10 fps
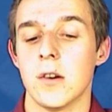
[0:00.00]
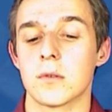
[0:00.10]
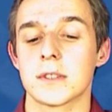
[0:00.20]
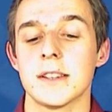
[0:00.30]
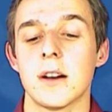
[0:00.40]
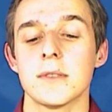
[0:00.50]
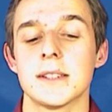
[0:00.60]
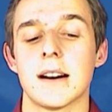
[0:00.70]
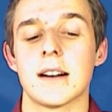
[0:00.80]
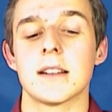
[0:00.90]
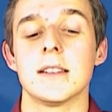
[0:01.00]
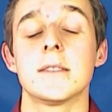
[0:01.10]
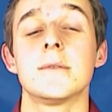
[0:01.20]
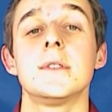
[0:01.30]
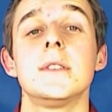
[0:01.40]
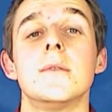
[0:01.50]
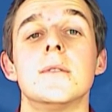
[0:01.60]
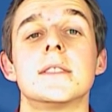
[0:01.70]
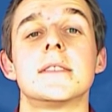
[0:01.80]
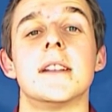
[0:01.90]
Und genau da liegt für die
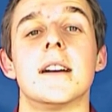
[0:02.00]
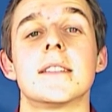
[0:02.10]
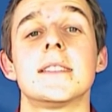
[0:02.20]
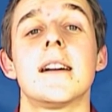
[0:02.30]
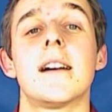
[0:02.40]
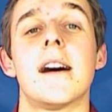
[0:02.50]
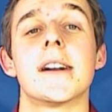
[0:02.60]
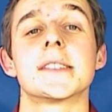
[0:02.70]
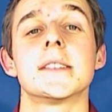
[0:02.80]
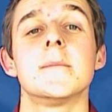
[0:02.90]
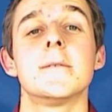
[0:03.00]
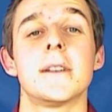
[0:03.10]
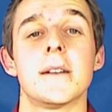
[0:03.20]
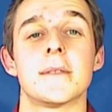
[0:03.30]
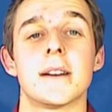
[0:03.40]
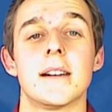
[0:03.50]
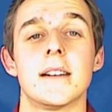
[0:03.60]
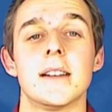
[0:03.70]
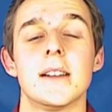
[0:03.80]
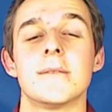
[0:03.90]
Uelzener der Hase im Pfeffer.